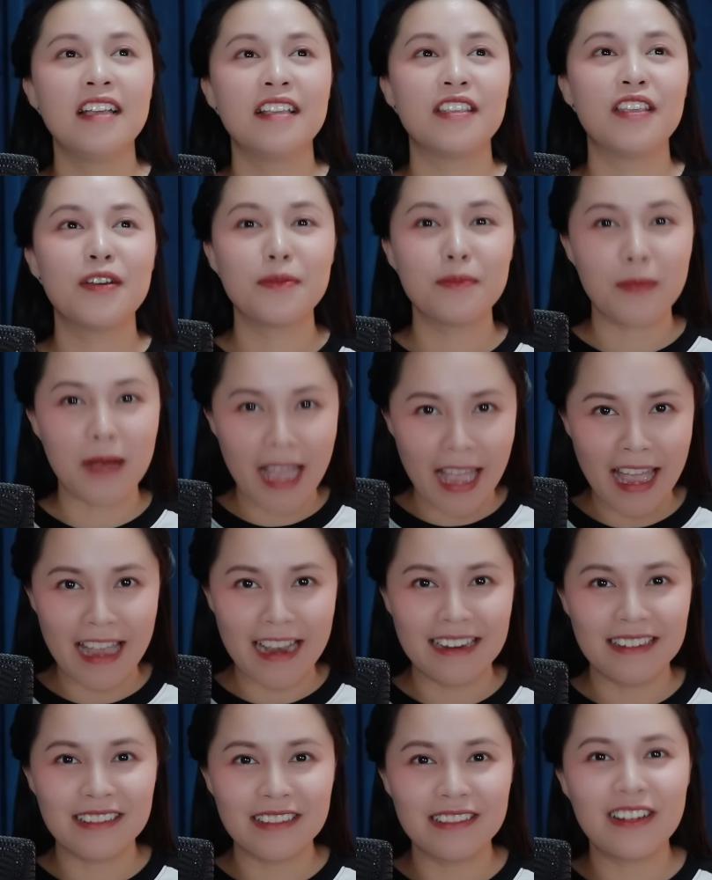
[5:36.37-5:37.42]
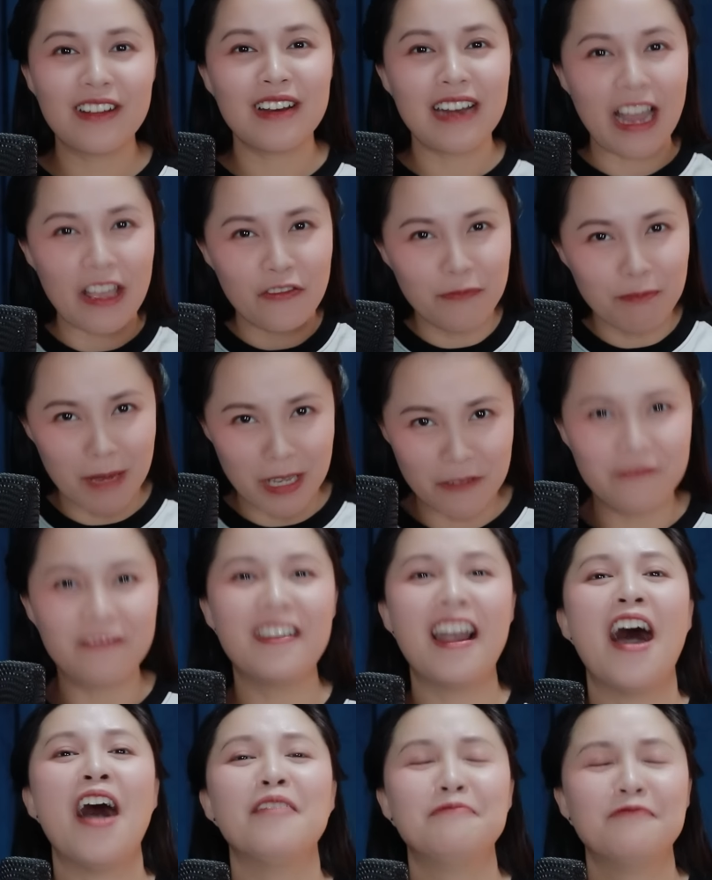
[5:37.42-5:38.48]
nhưng mà nó lại bị
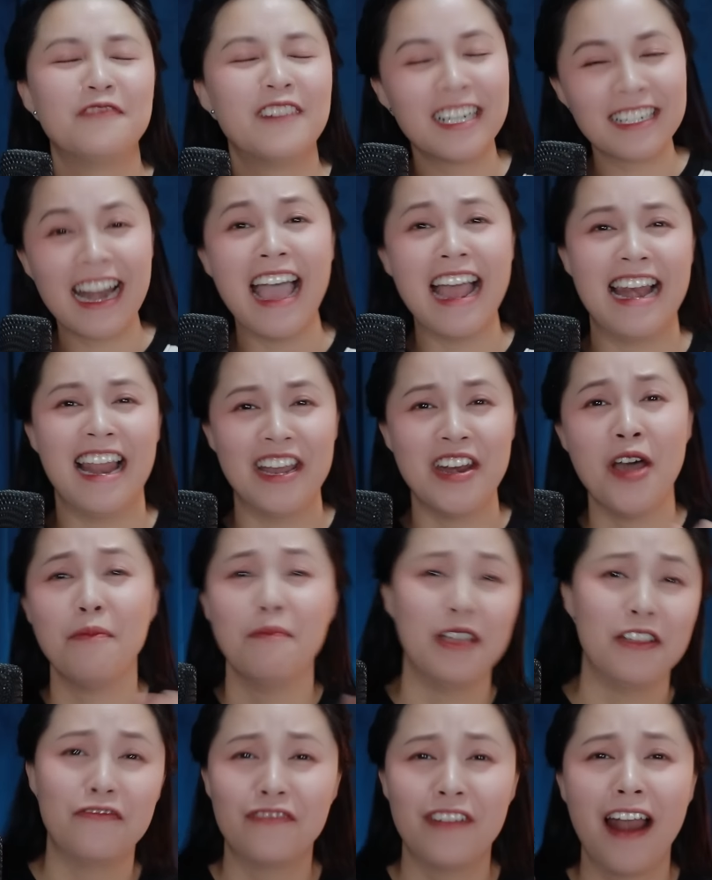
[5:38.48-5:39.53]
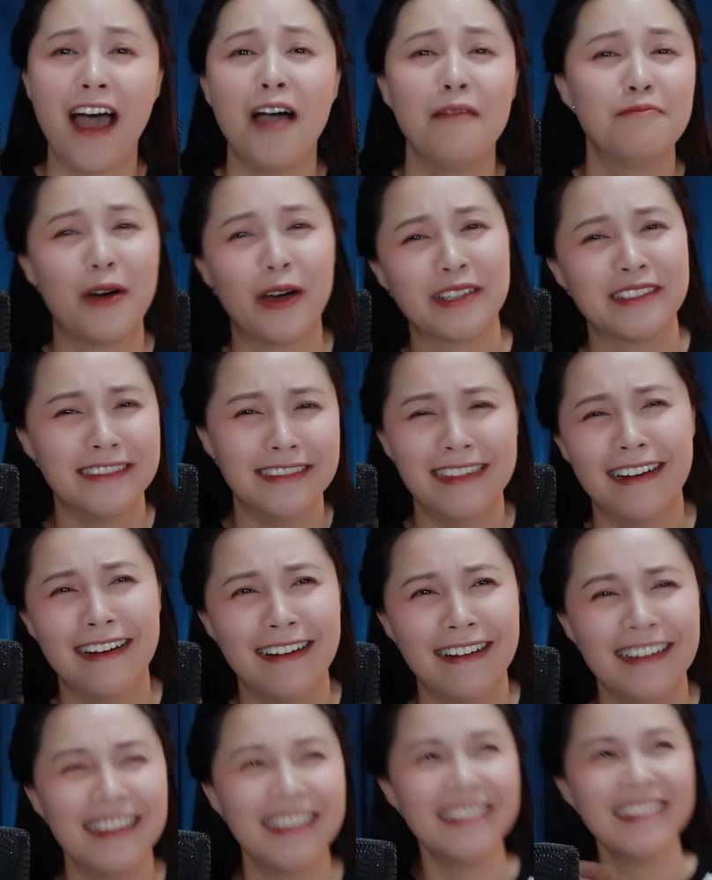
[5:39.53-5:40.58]
flop vấn đề là nó bị flop mọi người
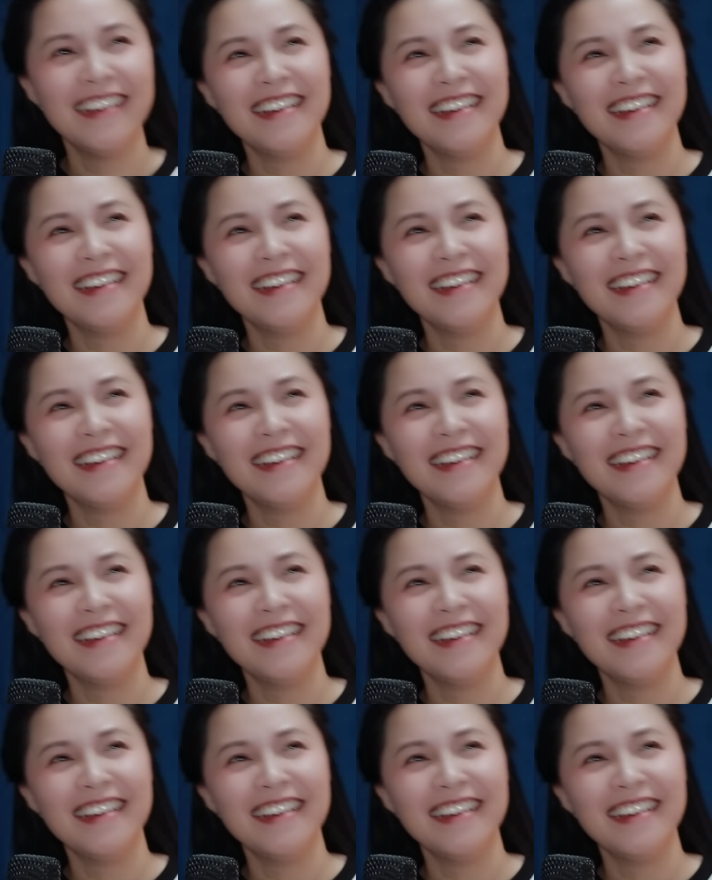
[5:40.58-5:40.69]
ơi